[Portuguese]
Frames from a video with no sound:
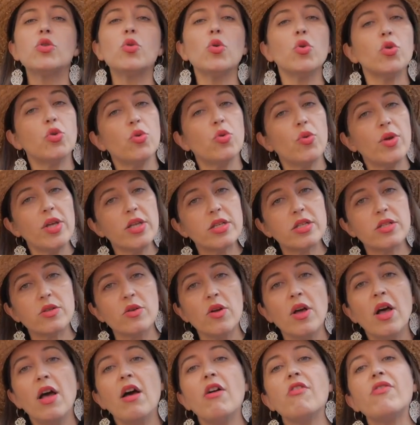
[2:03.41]
tudo isso
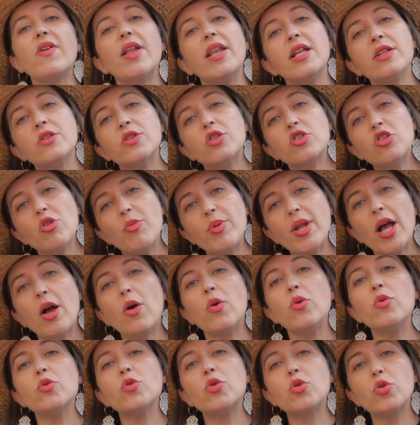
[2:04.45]
falando sobre a
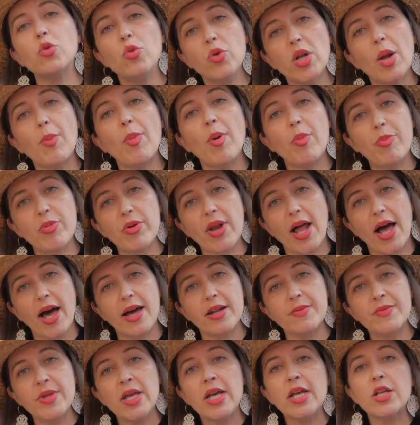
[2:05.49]
cultura popular,